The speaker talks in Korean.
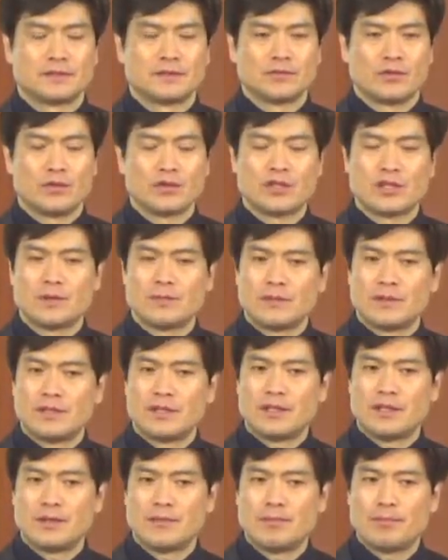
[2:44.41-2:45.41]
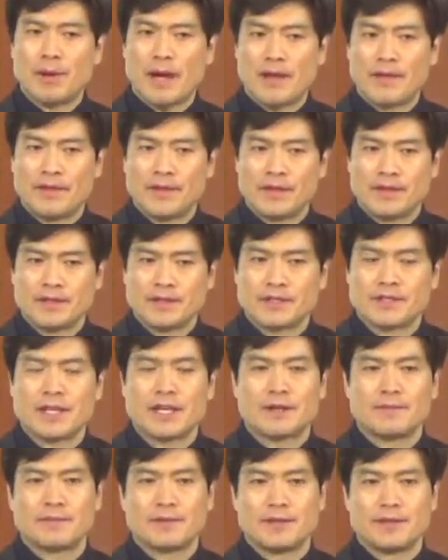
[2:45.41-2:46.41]
고침을 받는
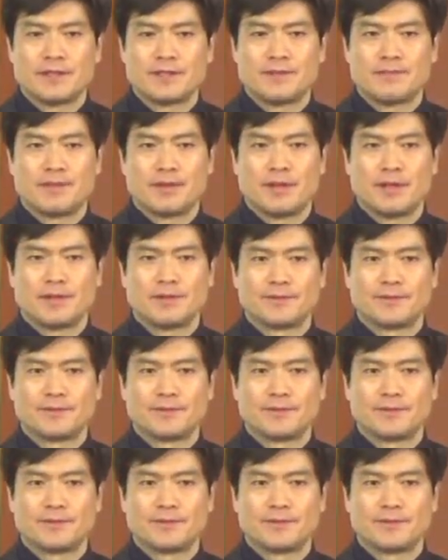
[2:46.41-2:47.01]
사람들이 있습니다.